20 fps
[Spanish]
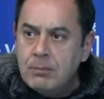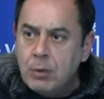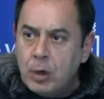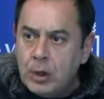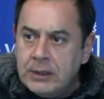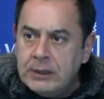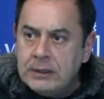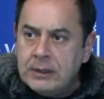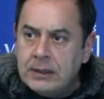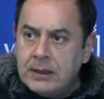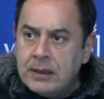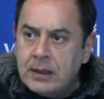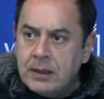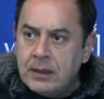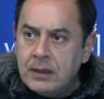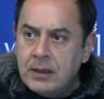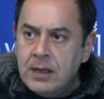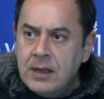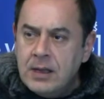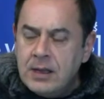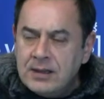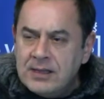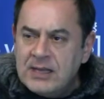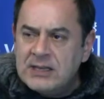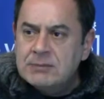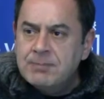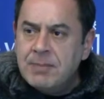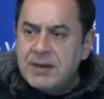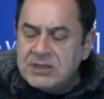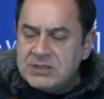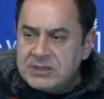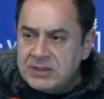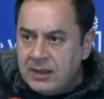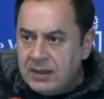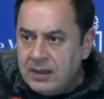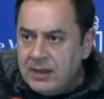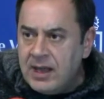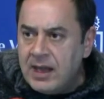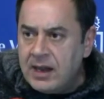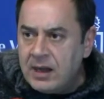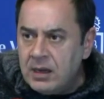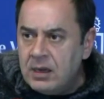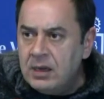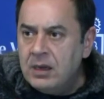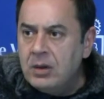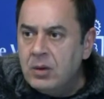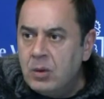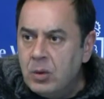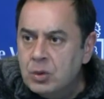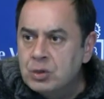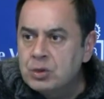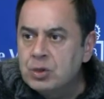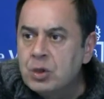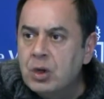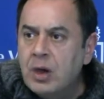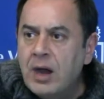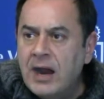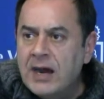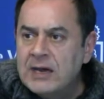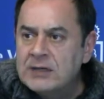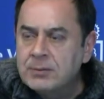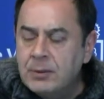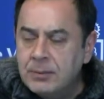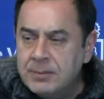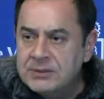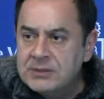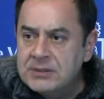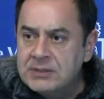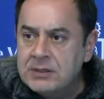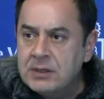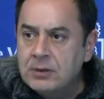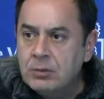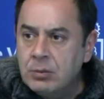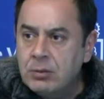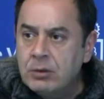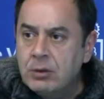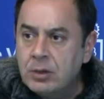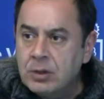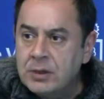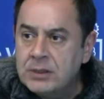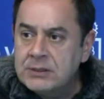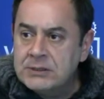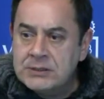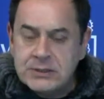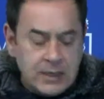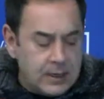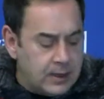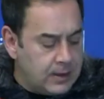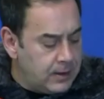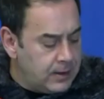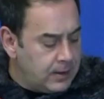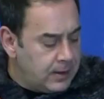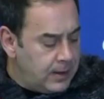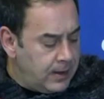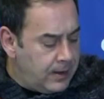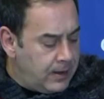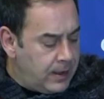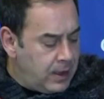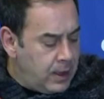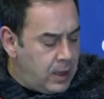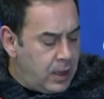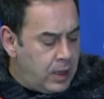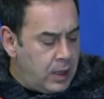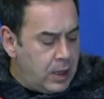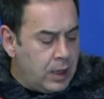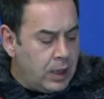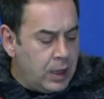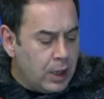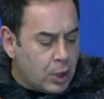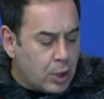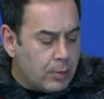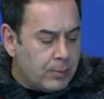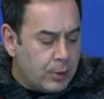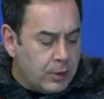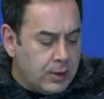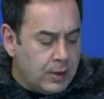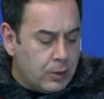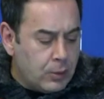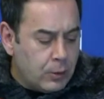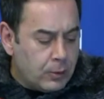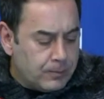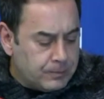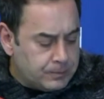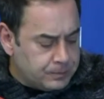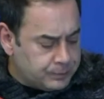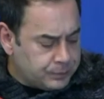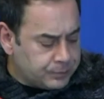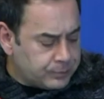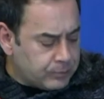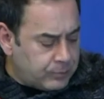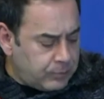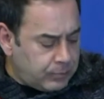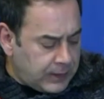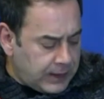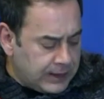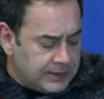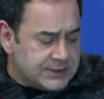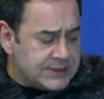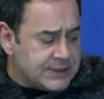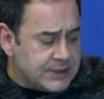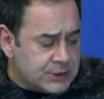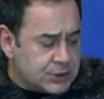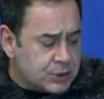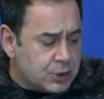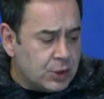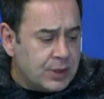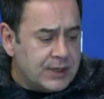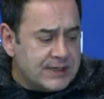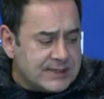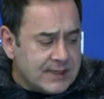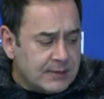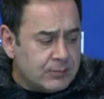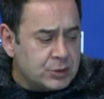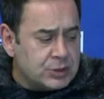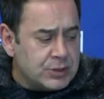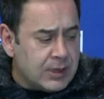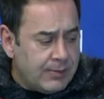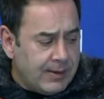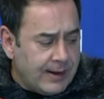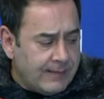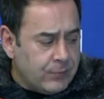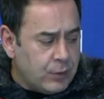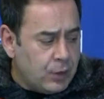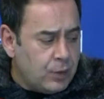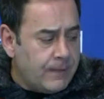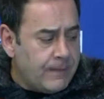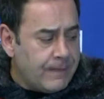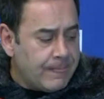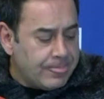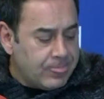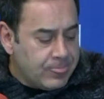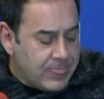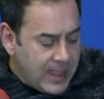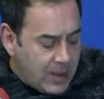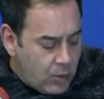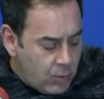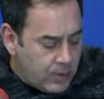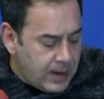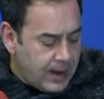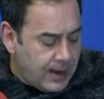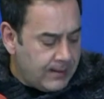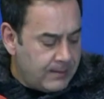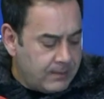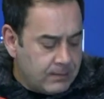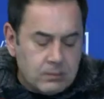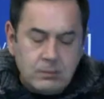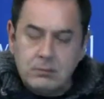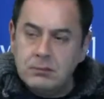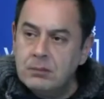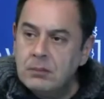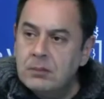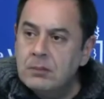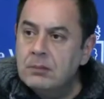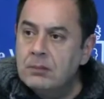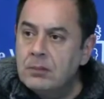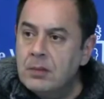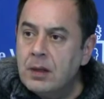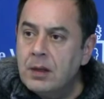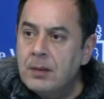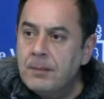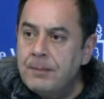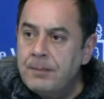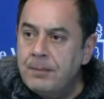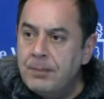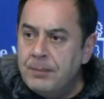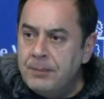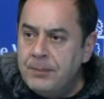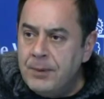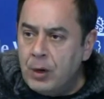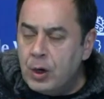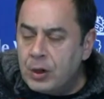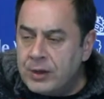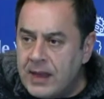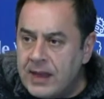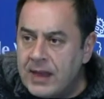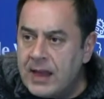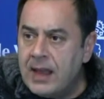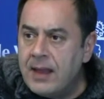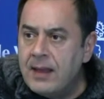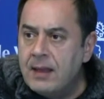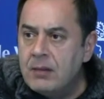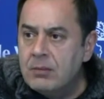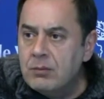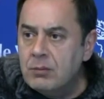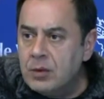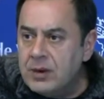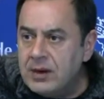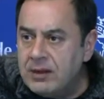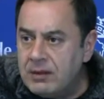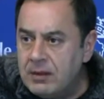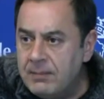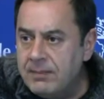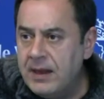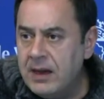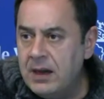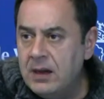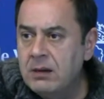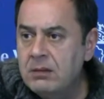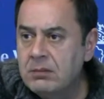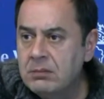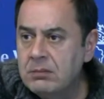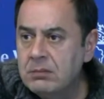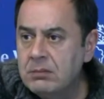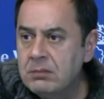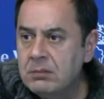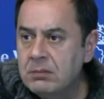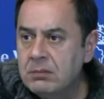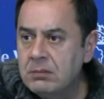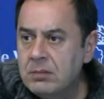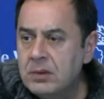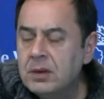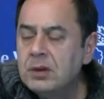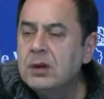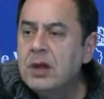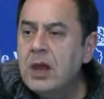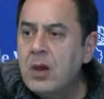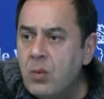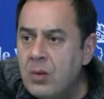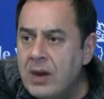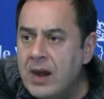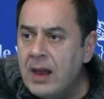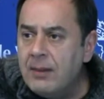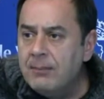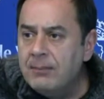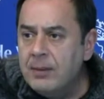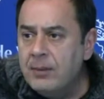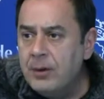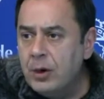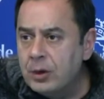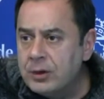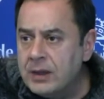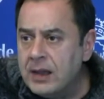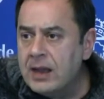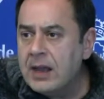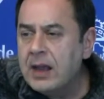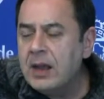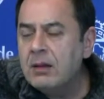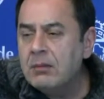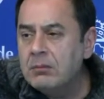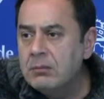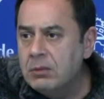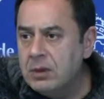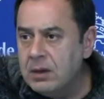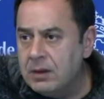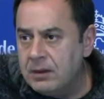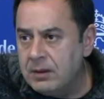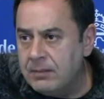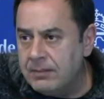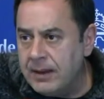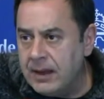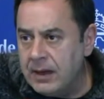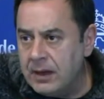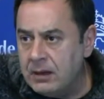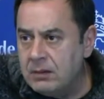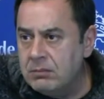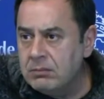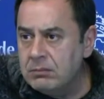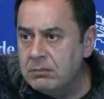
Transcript: política, desprestigiar incluso a las propias instituciones. Y como digo, insisto, estamos hablando de una biblioteca municipal, de una biblioteca municipal,